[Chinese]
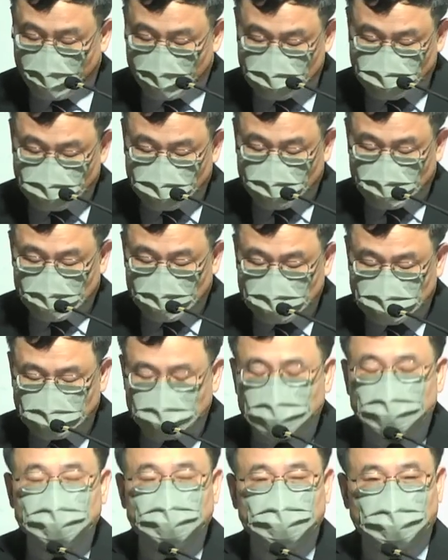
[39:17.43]
就是
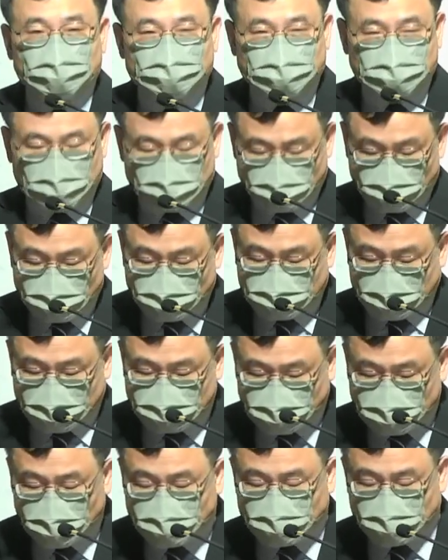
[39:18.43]
这首先是讲
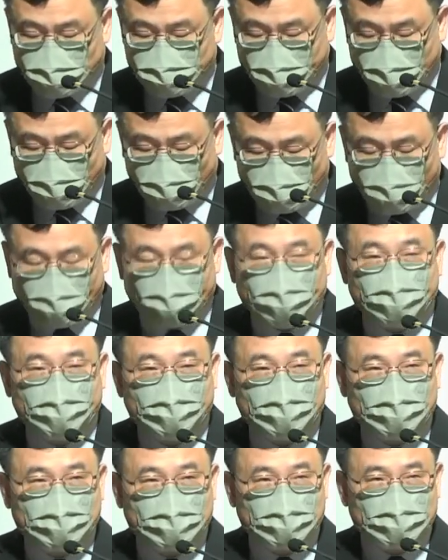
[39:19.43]
圣城被毁，
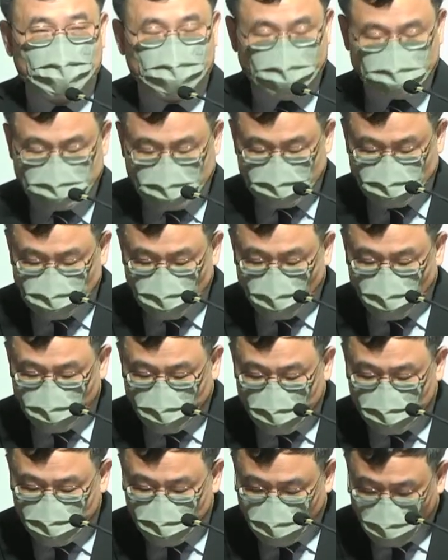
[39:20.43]
也讲教会
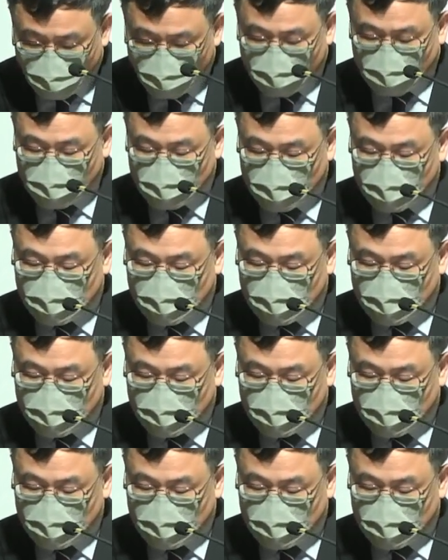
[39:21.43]
被逼迫，